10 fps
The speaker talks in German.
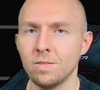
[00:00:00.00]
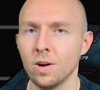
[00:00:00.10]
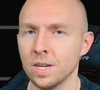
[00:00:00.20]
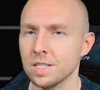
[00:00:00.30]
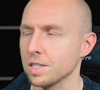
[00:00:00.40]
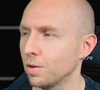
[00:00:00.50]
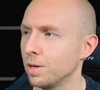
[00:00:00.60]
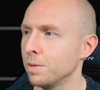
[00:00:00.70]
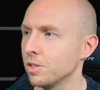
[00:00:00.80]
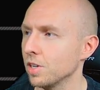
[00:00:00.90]
Warriors
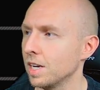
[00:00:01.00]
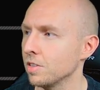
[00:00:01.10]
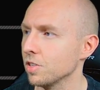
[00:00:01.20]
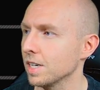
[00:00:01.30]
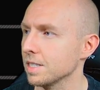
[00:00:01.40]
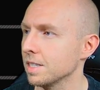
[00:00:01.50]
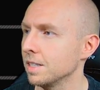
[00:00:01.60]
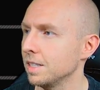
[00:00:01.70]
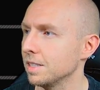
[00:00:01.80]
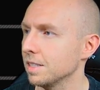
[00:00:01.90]
Rebuild Challenge gestern
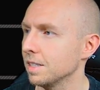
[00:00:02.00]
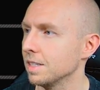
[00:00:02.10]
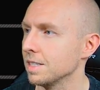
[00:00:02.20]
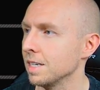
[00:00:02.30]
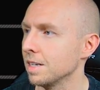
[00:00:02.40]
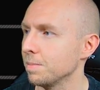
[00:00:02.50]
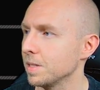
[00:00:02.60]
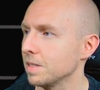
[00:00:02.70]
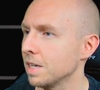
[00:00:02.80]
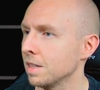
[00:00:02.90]
nicht gesehen habt,
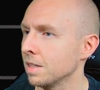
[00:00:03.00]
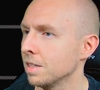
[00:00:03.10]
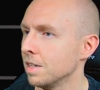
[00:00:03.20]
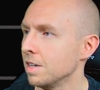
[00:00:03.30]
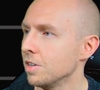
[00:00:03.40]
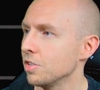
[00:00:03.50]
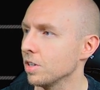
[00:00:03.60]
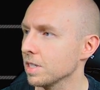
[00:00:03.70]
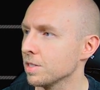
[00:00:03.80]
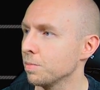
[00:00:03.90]
dann
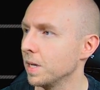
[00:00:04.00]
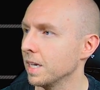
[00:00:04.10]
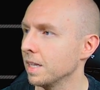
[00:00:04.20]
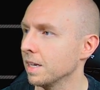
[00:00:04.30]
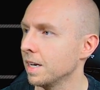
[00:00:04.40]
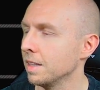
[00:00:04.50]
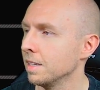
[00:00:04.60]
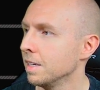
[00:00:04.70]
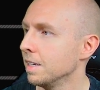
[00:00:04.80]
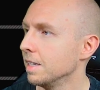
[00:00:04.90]
schaut da super gerne rein.
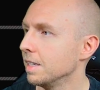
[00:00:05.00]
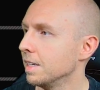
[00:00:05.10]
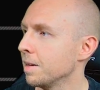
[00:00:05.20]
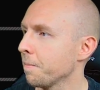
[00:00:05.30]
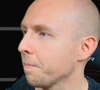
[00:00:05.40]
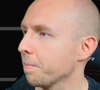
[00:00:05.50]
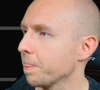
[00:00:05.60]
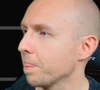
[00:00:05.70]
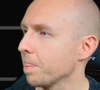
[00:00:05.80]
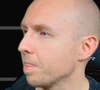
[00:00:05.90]
Ähm,
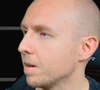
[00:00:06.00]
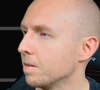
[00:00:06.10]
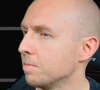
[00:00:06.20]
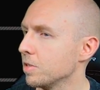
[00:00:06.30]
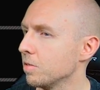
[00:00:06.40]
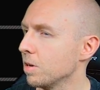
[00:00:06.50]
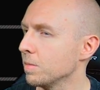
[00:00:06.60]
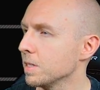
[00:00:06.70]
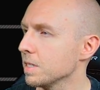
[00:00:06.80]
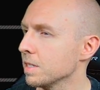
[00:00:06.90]
Mitchell
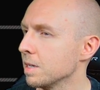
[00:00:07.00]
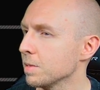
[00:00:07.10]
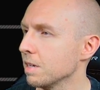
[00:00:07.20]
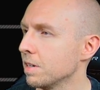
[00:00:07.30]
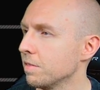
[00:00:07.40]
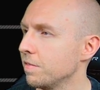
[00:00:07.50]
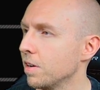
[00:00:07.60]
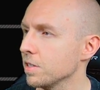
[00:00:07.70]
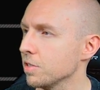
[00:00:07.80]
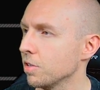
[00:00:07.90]
Robinson, da muss ich aber einen
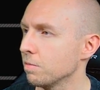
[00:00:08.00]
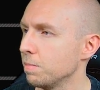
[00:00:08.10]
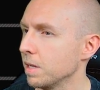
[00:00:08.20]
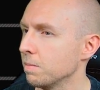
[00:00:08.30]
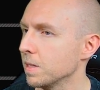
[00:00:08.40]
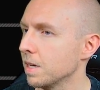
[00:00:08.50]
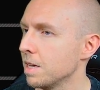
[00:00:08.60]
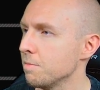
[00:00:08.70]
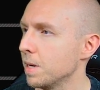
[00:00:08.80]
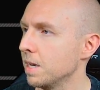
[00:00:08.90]
First-Round-Pick mit
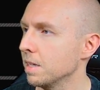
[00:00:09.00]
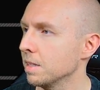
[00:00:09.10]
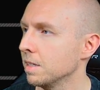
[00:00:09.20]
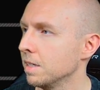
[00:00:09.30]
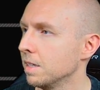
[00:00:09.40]
reinballern.